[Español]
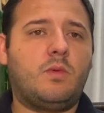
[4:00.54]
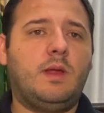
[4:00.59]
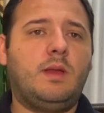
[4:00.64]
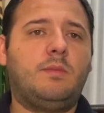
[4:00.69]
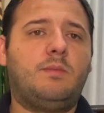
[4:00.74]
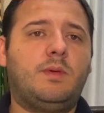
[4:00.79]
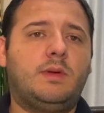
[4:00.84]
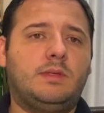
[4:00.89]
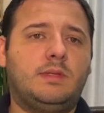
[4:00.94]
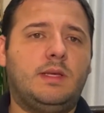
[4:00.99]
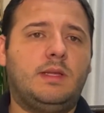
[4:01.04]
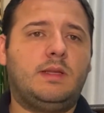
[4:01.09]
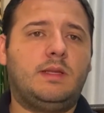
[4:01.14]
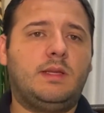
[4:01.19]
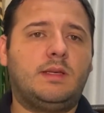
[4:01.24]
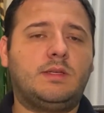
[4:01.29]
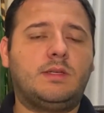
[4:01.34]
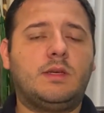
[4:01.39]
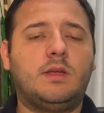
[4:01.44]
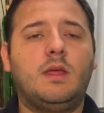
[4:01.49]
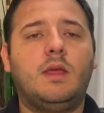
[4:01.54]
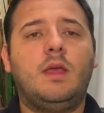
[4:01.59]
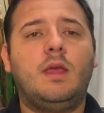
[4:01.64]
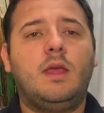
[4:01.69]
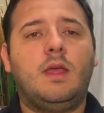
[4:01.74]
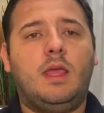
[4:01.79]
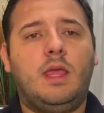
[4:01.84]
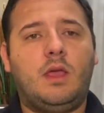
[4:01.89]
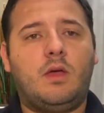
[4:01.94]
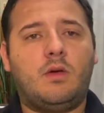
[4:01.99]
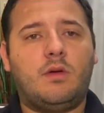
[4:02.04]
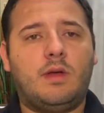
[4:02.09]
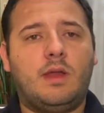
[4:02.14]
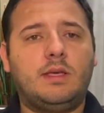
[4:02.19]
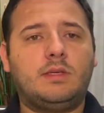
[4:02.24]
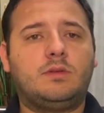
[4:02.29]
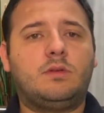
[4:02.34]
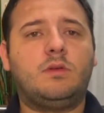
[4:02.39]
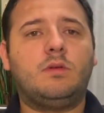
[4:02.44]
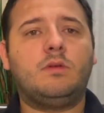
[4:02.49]
win percentage y con
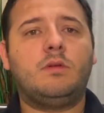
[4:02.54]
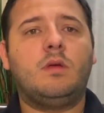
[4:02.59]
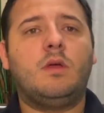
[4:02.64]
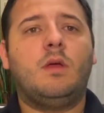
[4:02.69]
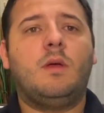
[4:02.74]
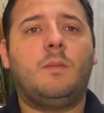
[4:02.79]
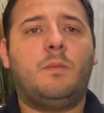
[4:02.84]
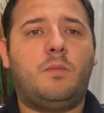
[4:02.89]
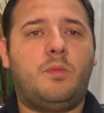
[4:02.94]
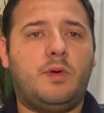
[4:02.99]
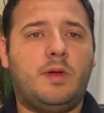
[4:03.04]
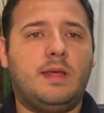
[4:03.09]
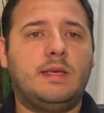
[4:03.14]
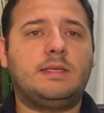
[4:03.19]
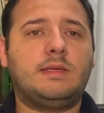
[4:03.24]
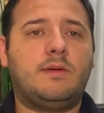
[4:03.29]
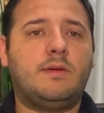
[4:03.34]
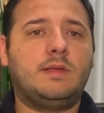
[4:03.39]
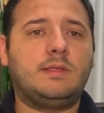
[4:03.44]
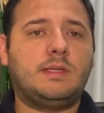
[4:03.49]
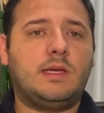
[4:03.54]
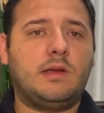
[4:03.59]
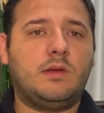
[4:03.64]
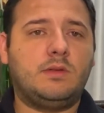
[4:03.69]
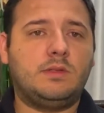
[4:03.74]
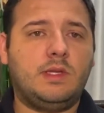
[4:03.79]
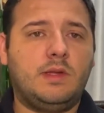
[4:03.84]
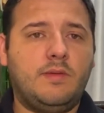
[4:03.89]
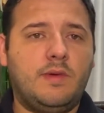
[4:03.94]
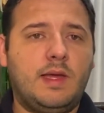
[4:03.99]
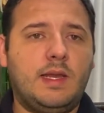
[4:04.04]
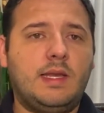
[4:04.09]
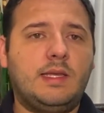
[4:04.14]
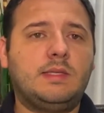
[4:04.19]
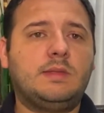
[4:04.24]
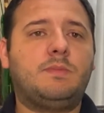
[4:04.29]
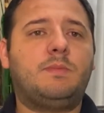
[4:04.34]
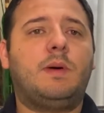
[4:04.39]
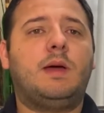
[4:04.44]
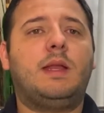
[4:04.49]
esto puedes avanzar los
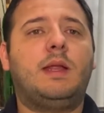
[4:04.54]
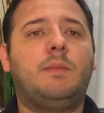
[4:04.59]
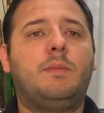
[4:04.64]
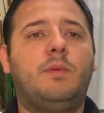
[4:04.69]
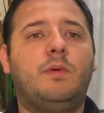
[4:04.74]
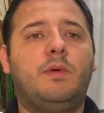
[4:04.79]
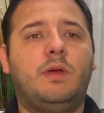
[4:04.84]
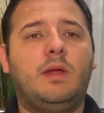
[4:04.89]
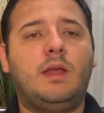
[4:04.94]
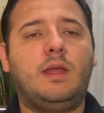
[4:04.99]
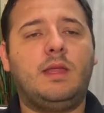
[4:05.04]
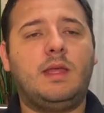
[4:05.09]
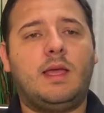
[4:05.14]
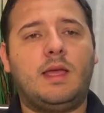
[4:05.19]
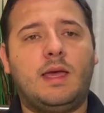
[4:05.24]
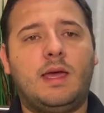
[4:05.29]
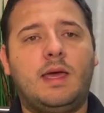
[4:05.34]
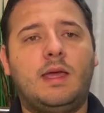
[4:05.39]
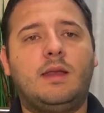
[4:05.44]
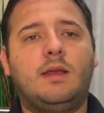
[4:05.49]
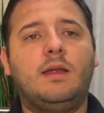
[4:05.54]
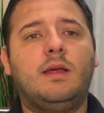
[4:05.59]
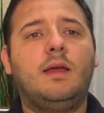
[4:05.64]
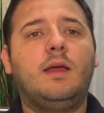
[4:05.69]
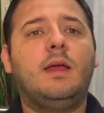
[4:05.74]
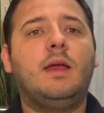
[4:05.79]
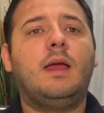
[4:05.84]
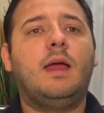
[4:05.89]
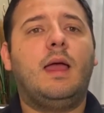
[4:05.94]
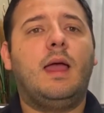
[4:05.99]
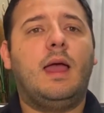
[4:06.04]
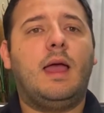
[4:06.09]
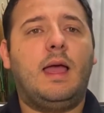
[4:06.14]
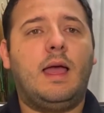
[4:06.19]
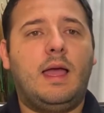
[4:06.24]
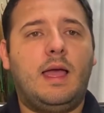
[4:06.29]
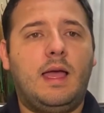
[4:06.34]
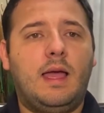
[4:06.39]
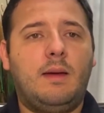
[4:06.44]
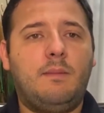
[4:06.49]
niveles para poder llegar
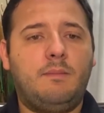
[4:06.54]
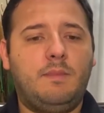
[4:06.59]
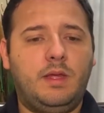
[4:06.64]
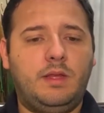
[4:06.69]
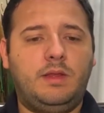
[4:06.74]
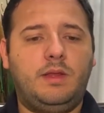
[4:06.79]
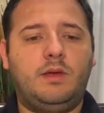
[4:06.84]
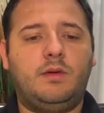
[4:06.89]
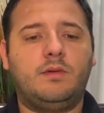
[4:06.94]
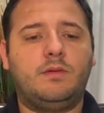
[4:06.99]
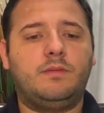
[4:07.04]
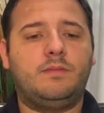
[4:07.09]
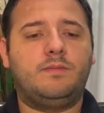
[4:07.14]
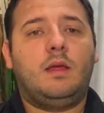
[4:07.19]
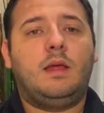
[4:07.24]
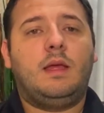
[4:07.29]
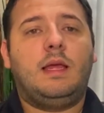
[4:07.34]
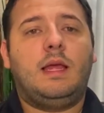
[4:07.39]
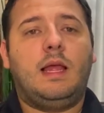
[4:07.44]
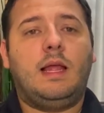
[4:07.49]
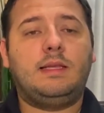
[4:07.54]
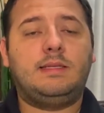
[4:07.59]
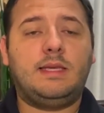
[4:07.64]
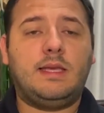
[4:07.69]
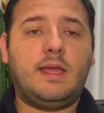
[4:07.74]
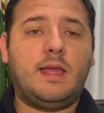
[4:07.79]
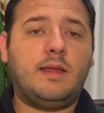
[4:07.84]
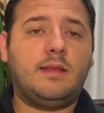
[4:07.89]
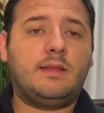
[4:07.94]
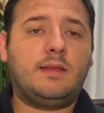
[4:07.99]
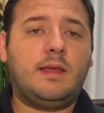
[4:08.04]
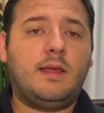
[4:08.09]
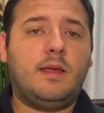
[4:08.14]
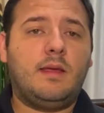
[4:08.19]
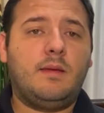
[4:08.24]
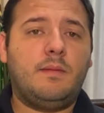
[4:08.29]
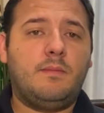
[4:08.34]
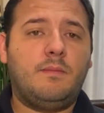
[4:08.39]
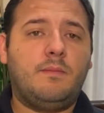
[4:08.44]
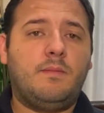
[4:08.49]
a místico. El
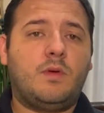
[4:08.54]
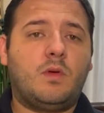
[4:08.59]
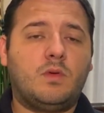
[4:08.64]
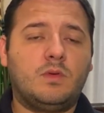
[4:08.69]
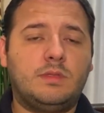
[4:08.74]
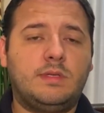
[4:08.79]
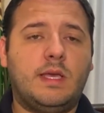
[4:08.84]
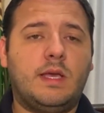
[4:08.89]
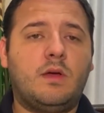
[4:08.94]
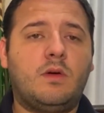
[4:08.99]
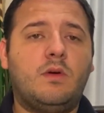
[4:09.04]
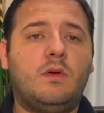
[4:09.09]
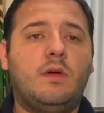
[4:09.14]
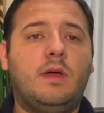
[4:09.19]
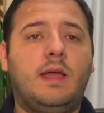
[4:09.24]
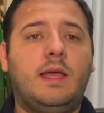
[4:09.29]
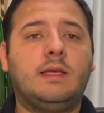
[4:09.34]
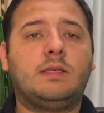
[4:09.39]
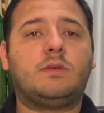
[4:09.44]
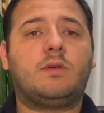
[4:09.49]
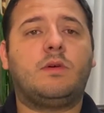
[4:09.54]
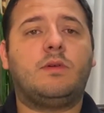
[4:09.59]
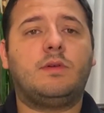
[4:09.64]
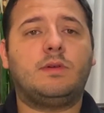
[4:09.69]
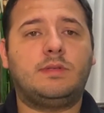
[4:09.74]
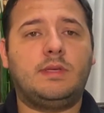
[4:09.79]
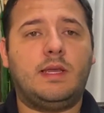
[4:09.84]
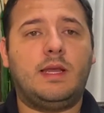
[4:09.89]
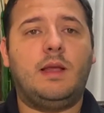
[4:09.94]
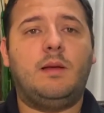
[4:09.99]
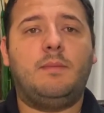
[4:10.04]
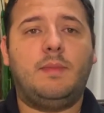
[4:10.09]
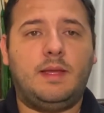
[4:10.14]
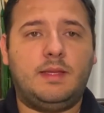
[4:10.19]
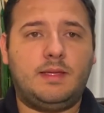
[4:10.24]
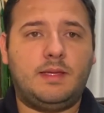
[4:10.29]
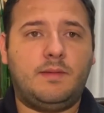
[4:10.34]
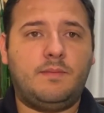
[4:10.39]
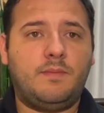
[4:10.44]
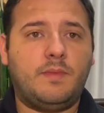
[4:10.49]
siguiente consejo es conocer el
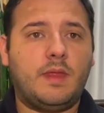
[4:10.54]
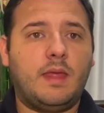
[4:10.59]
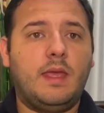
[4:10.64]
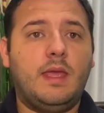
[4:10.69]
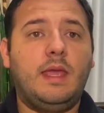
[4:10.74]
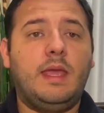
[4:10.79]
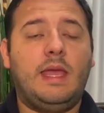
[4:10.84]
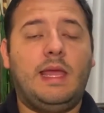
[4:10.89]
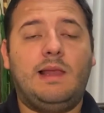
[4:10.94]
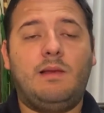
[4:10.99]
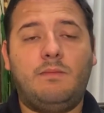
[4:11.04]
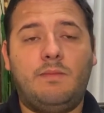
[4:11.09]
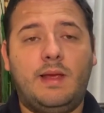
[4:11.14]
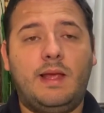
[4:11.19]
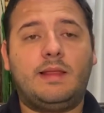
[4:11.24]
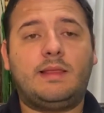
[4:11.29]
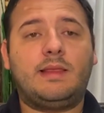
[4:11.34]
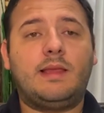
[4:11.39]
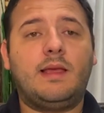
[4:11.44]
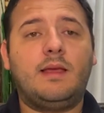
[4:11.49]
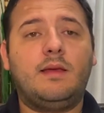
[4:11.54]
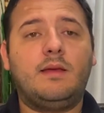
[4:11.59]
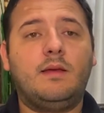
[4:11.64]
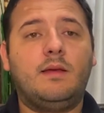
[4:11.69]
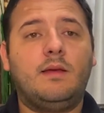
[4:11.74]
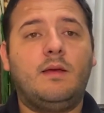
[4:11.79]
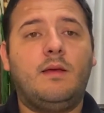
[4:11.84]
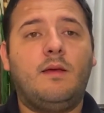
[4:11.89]
meta. El meta